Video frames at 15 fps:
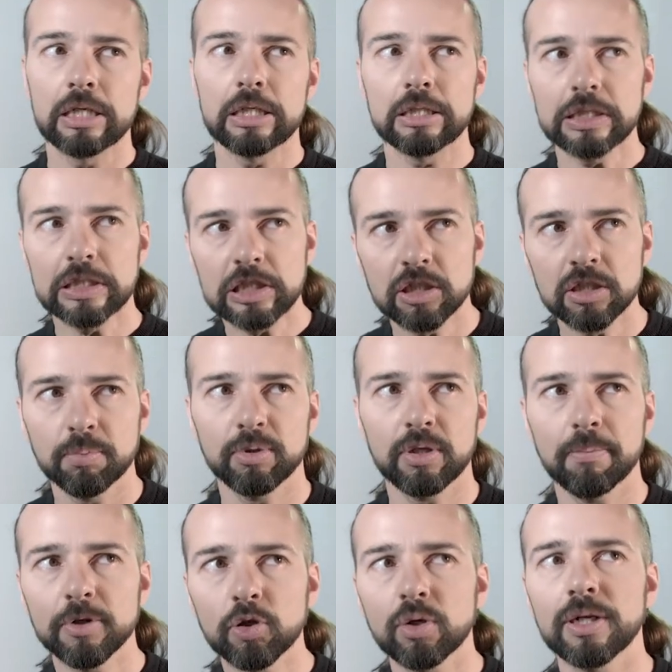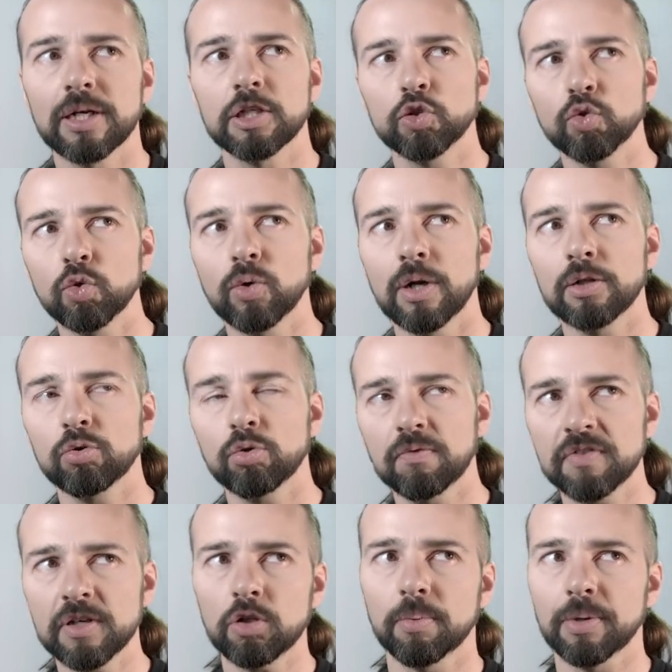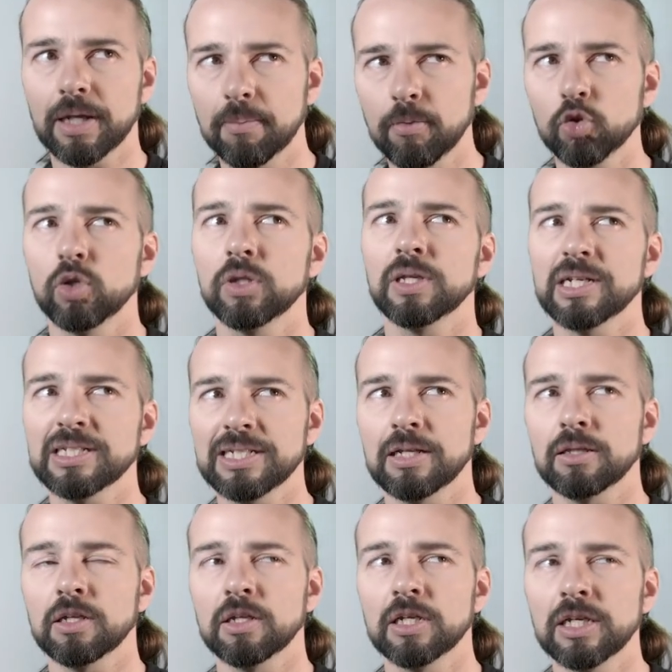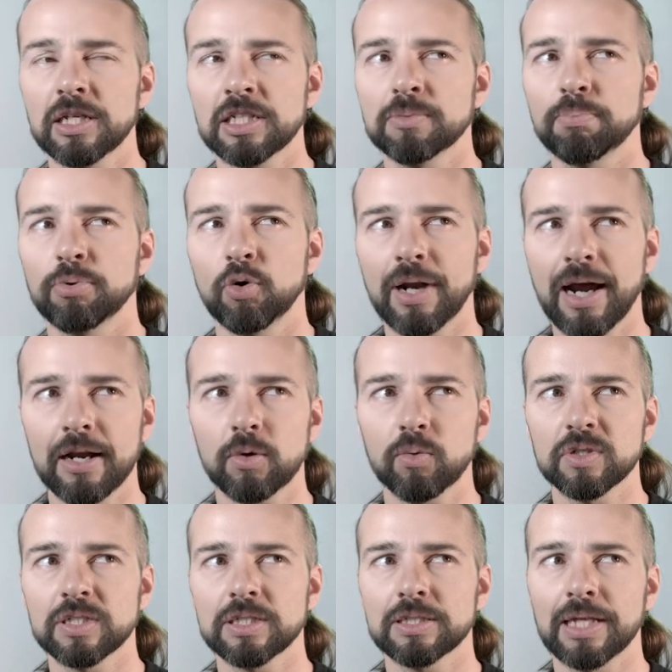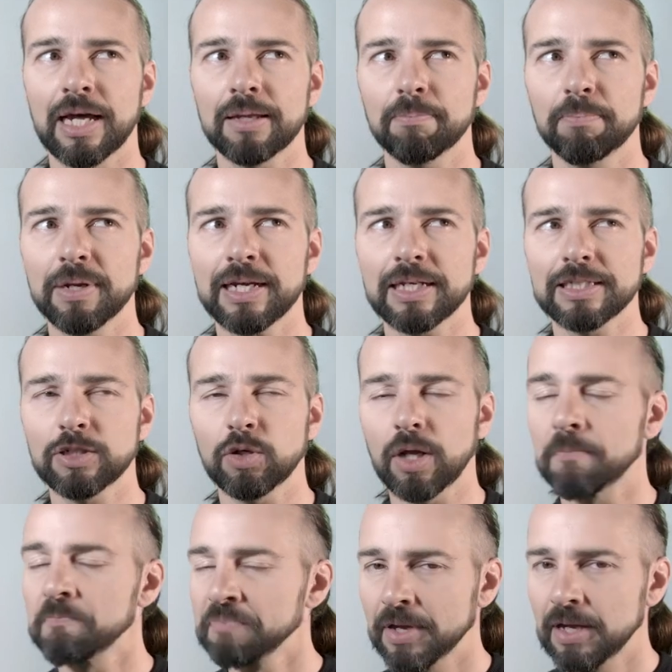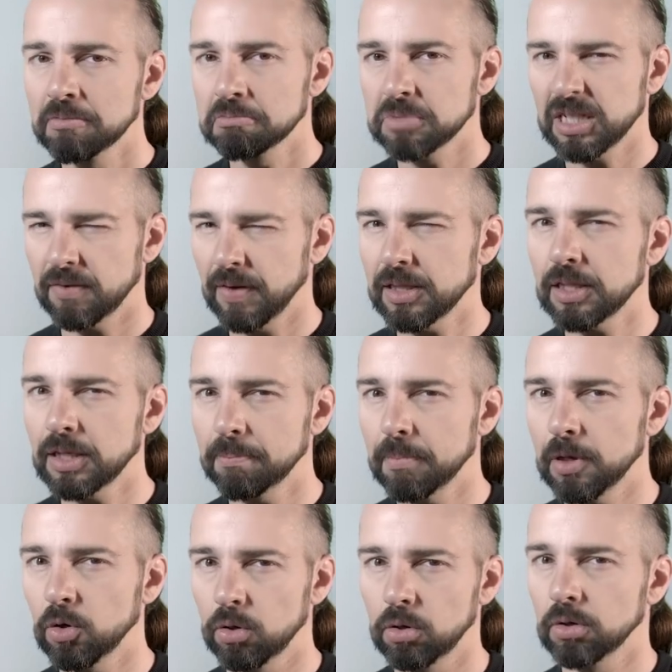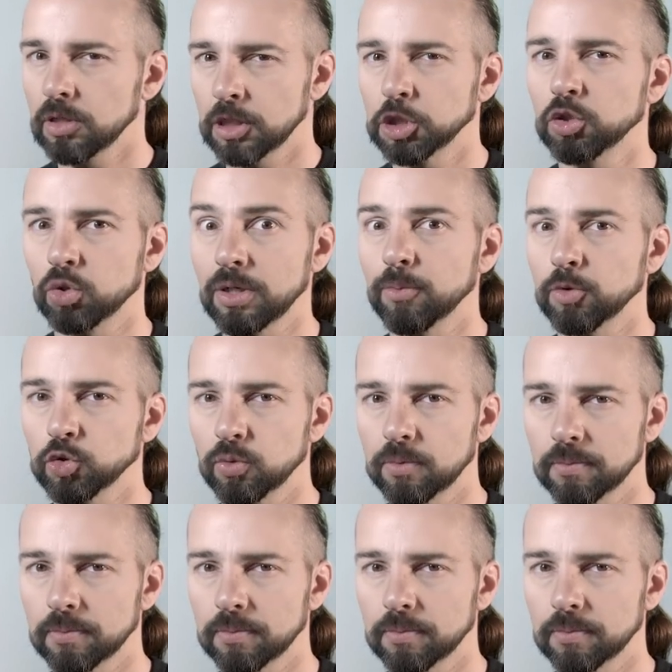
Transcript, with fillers: Eh, ci si potrebbe tornare su in un altro video perché è molto interessante esplorare questa implicazione se ti va dimmelo che ci torniamo su.